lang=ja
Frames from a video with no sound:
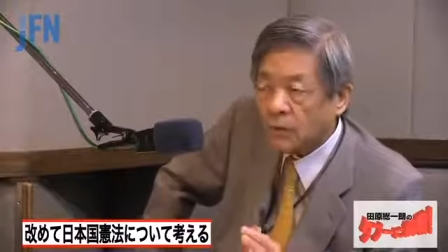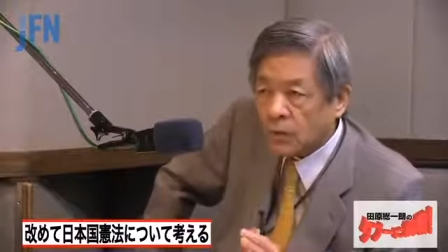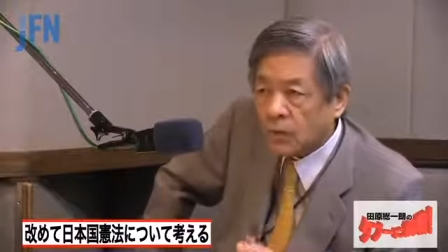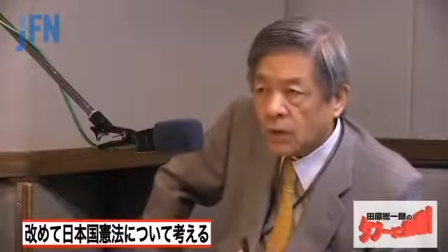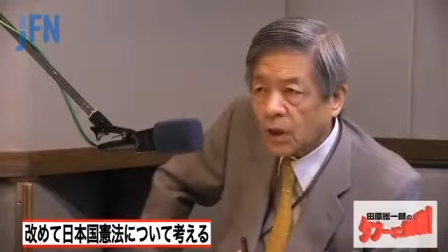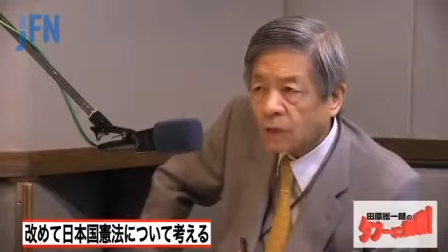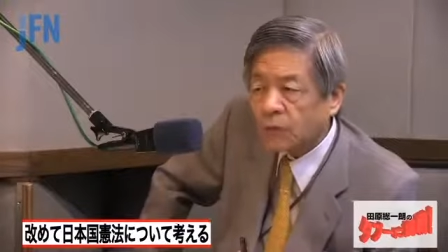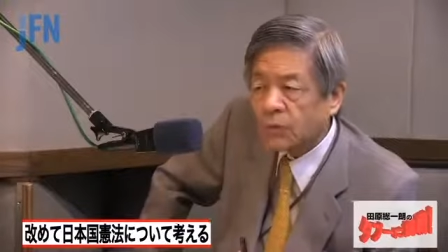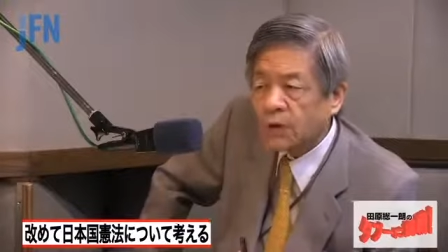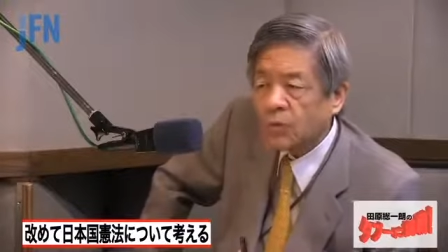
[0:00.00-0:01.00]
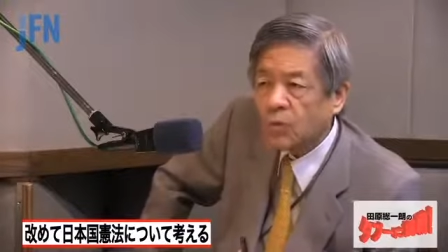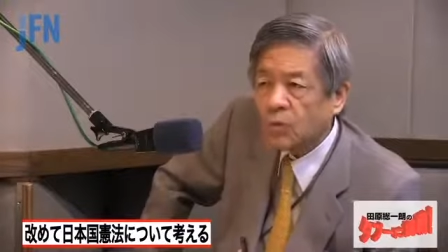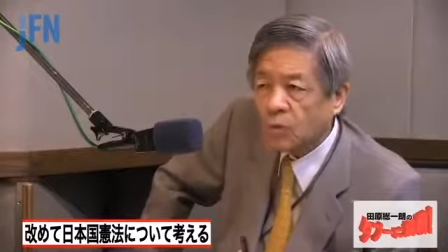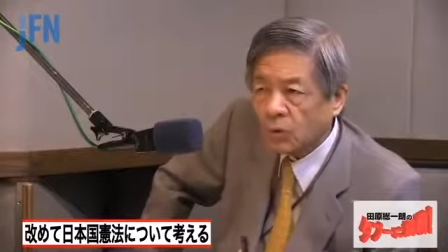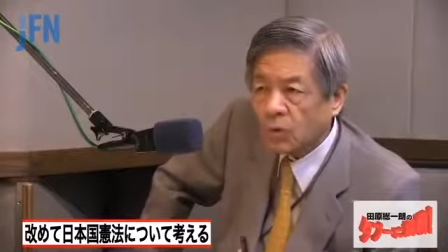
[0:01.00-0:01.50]
僕は小学
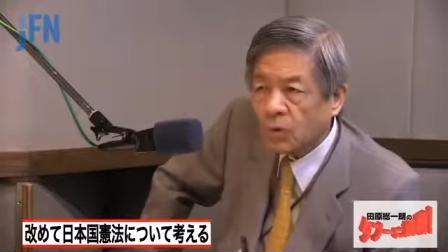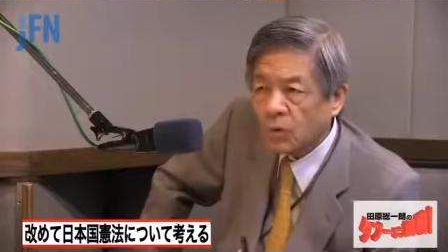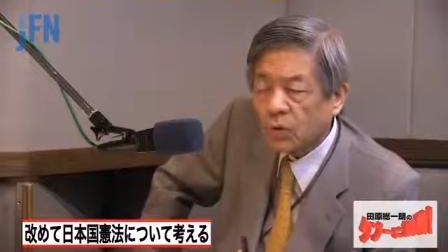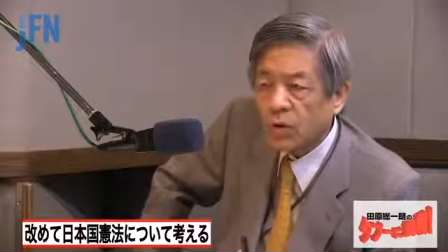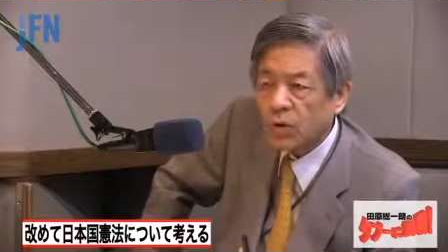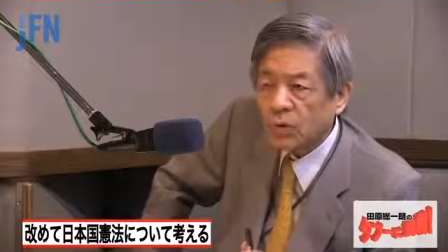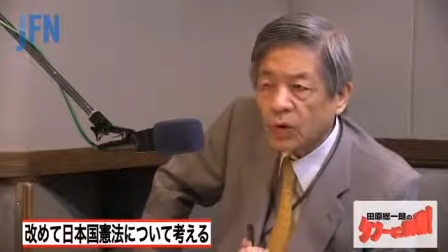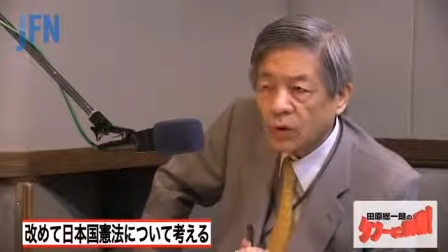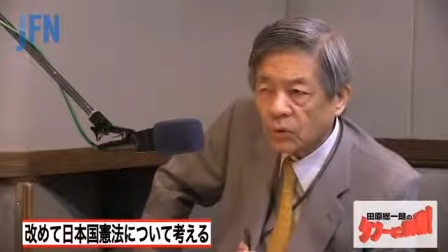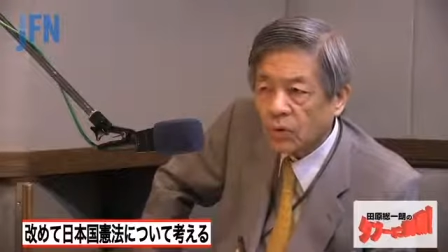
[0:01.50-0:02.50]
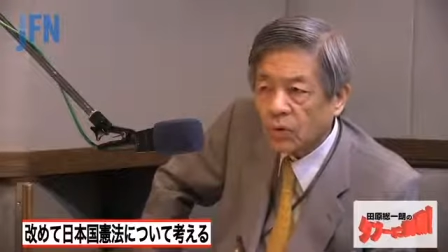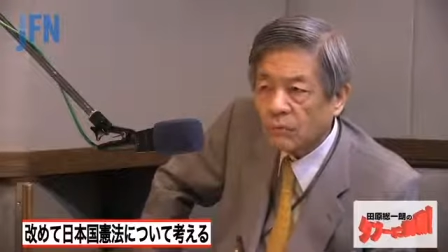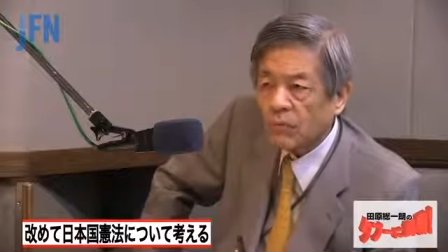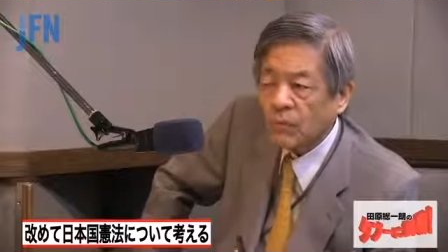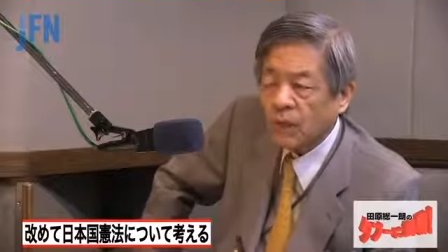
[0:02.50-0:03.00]
校の5年生の
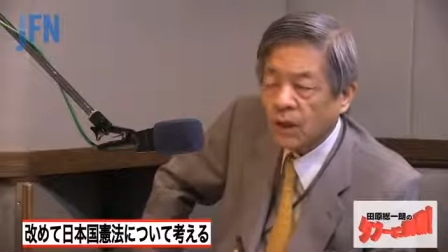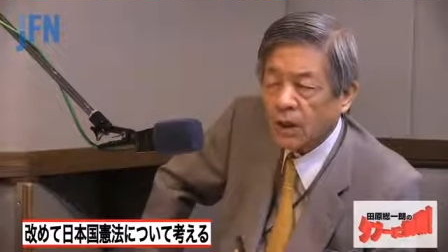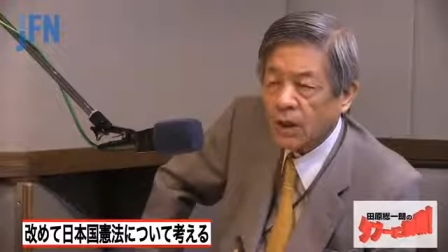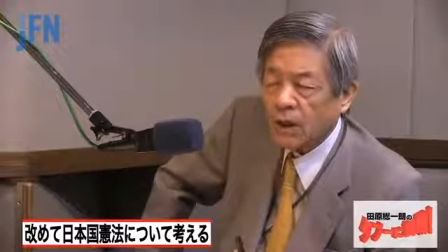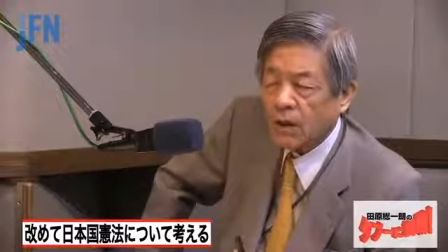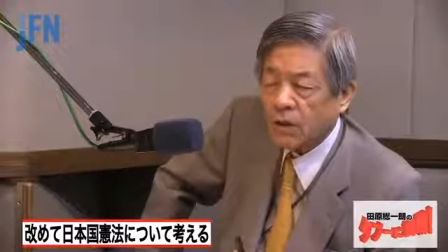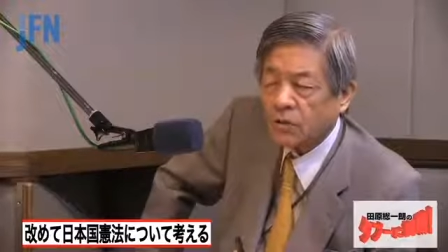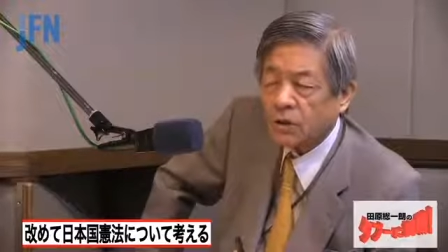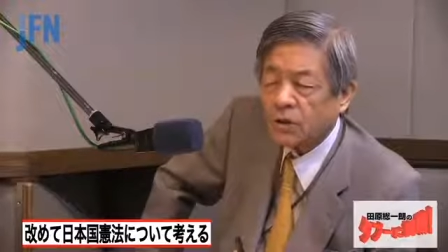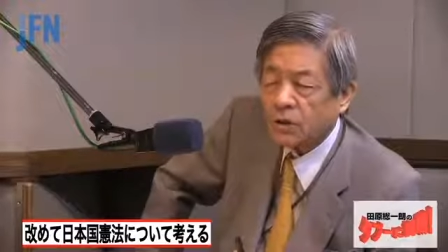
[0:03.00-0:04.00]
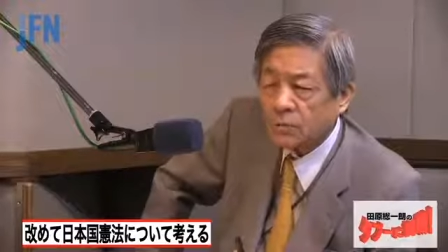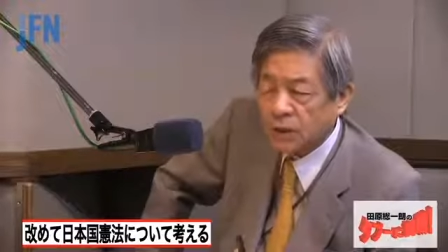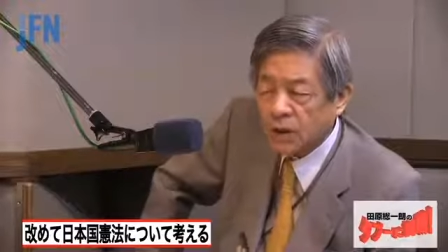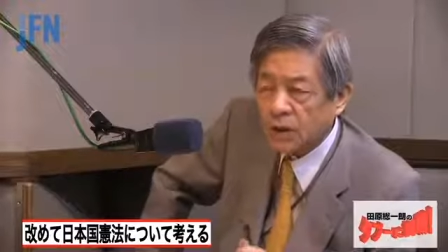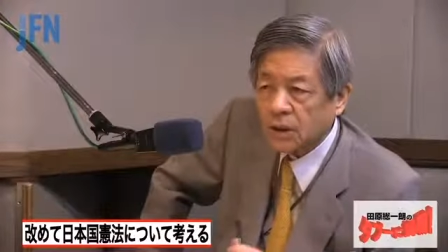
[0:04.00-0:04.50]
えー、夏休み
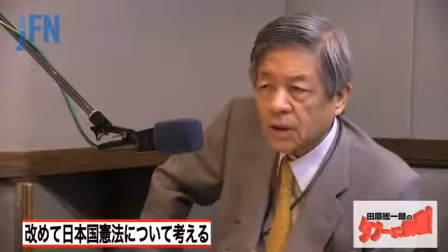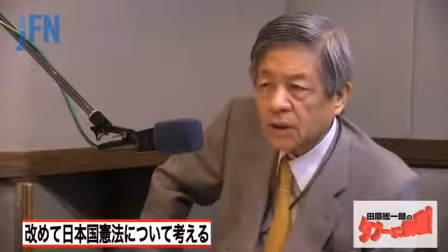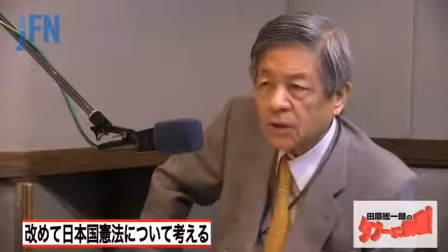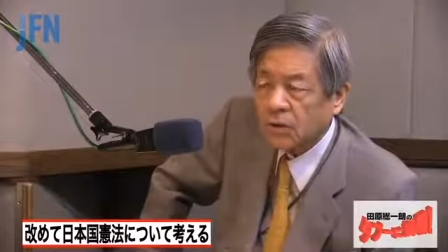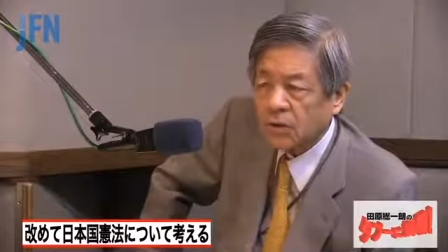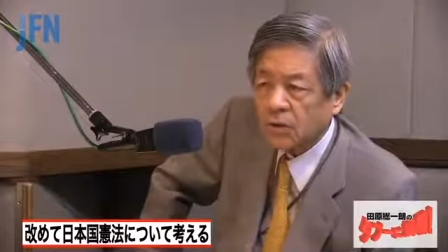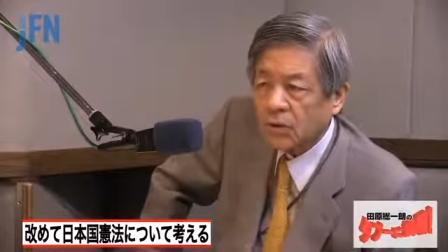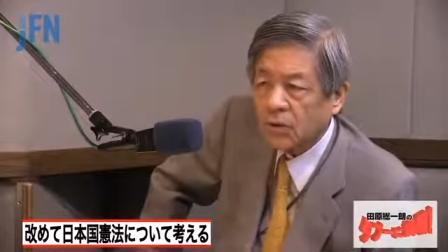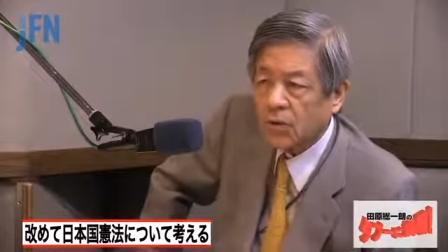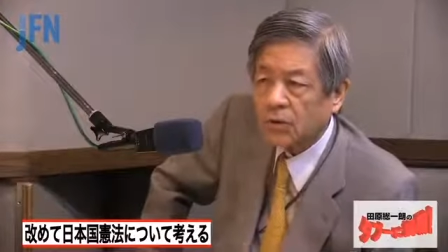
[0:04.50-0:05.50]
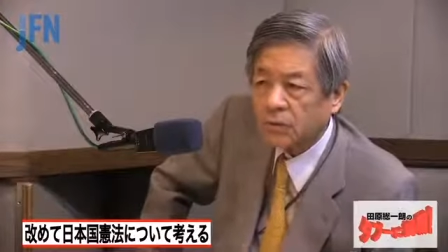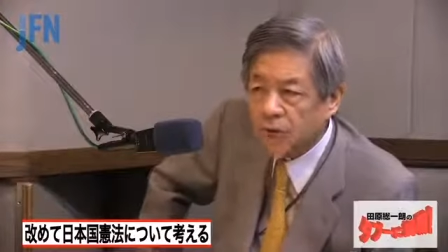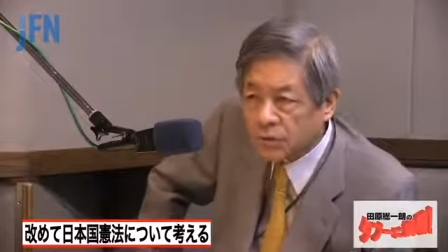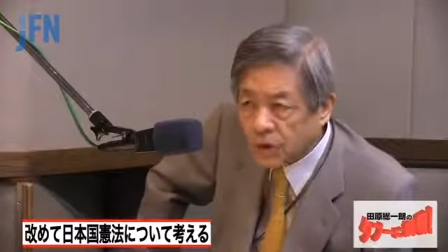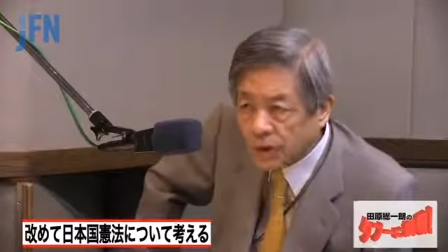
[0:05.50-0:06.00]
に戦争が終わるん
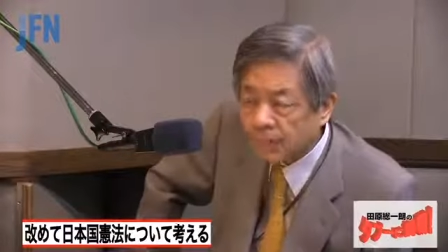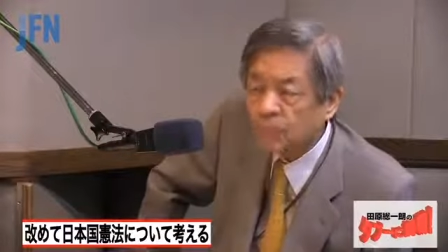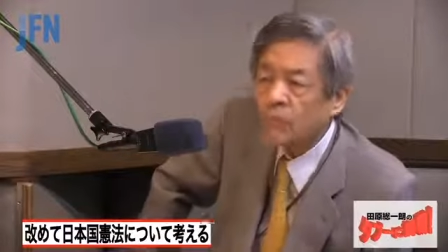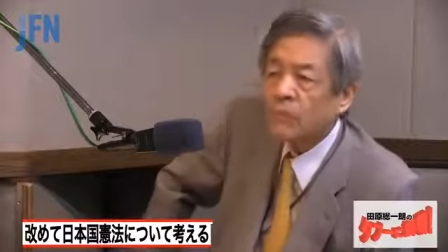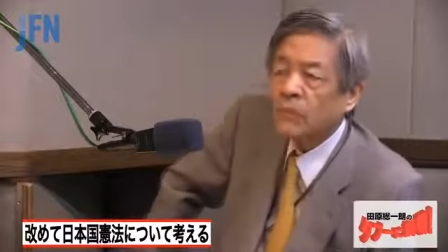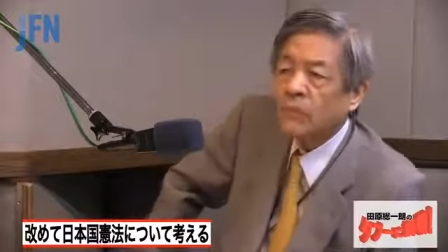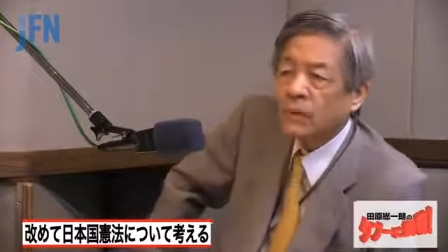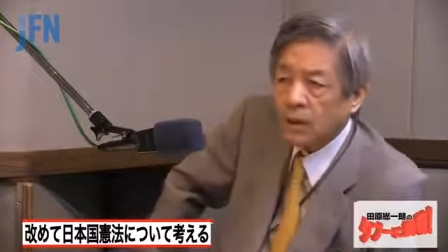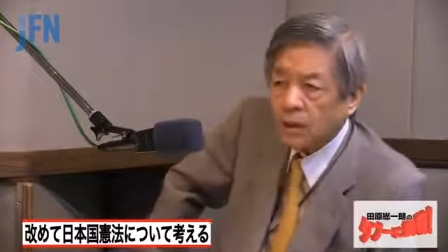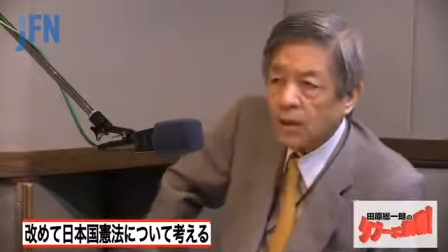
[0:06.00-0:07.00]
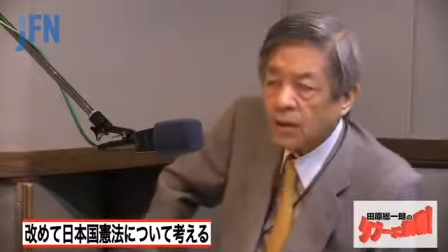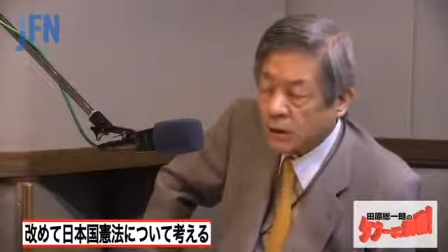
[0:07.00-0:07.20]
ですが、ね、